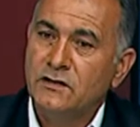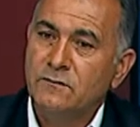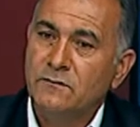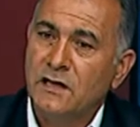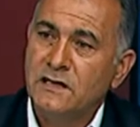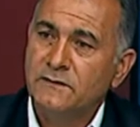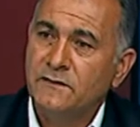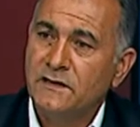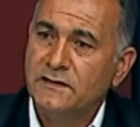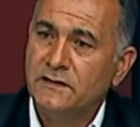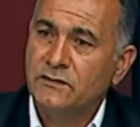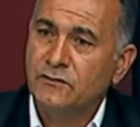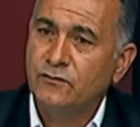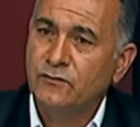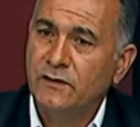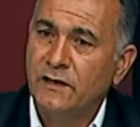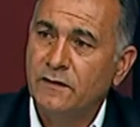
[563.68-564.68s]
şimdi arz
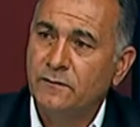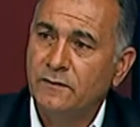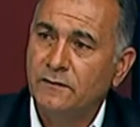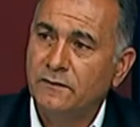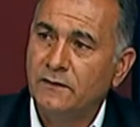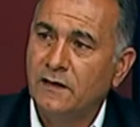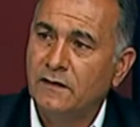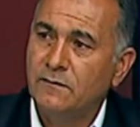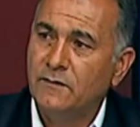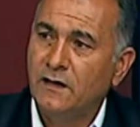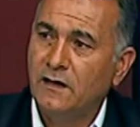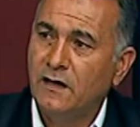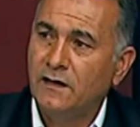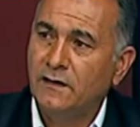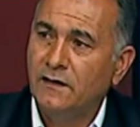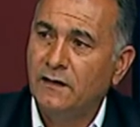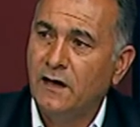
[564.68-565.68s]
fazlası sütleri Tarım
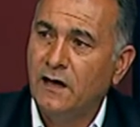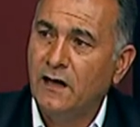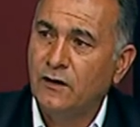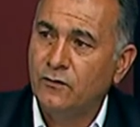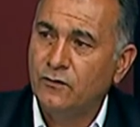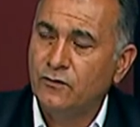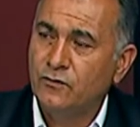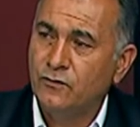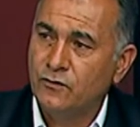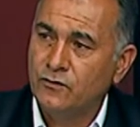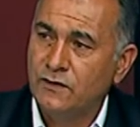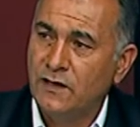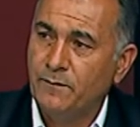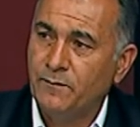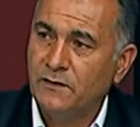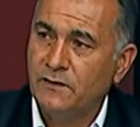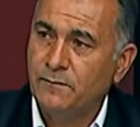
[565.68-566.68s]
Bakanlığı alıyor, toz
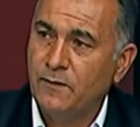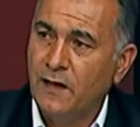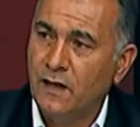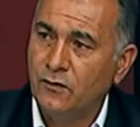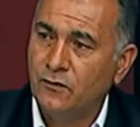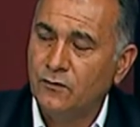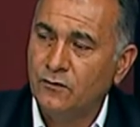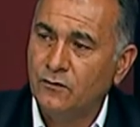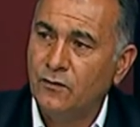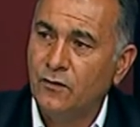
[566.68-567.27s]
yaptırıp alıyor.